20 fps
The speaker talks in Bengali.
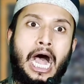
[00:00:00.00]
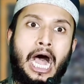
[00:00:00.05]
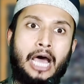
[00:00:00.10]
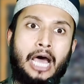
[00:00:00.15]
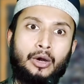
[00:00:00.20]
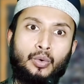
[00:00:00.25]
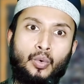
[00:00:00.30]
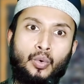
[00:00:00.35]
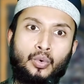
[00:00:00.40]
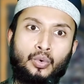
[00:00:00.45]

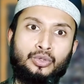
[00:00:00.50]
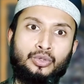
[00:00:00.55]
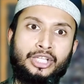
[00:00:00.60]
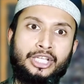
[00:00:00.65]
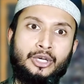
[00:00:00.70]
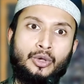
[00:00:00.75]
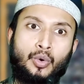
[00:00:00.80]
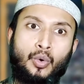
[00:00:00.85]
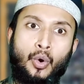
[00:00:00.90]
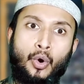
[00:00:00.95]
আর কোনো
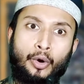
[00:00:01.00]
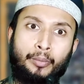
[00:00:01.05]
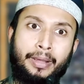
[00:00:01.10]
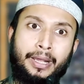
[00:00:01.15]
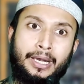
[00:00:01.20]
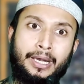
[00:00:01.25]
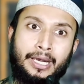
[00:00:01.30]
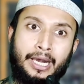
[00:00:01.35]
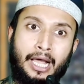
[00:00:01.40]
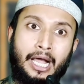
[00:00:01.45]
দিন
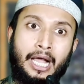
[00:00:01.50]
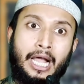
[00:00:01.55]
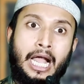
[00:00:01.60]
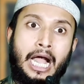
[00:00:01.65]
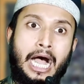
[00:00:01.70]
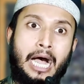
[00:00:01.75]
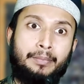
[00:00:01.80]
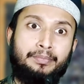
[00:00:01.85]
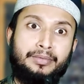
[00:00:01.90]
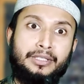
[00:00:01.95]
করবেন না
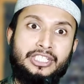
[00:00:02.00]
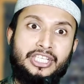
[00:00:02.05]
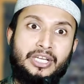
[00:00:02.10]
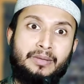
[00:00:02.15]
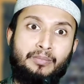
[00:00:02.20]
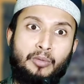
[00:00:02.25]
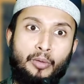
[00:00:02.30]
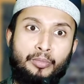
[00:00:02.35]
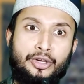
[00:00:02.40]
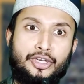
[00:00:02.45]
আপনি যে
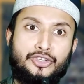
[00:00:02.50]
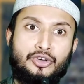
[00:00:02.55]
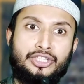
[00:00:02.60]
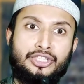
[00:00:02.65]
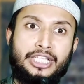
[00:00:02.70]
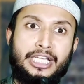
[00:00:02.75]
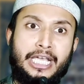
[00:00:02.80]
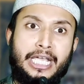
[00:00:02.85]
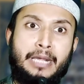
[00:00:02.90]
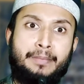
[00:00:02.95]

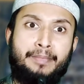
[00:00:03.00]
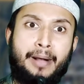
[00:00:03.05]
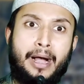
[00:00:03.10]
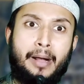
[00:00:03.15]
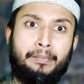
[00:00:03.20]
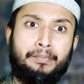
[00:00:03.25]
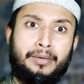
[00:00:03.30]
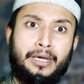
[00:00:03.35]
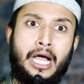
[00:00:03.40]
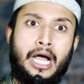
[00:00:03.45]
ভবিষ্যতে এই
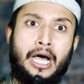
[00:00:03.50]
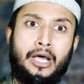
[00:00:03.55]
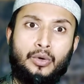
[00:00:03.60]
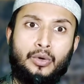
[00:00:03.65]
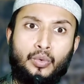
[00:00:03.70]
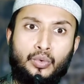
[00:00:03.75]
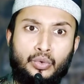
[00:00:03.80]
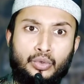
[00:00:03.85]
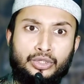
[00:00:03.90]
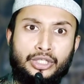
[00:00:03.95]
পাপটা আর
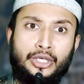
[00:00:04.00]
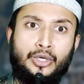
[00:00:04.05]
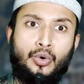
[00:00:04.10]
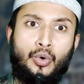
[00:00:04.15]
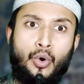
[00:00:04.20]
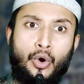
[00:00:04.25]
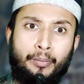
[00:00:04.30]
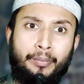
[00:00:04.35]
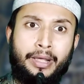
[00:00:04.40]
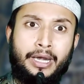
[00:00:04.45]
কোনো দিন
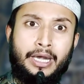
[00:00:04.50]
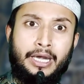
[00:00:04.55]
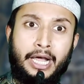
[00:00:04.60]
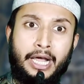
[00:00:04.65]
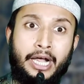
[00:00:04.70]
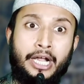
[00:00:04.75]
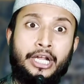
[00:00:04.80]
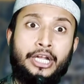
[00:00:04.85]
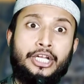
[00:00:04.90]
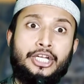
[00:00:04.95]
করবেন না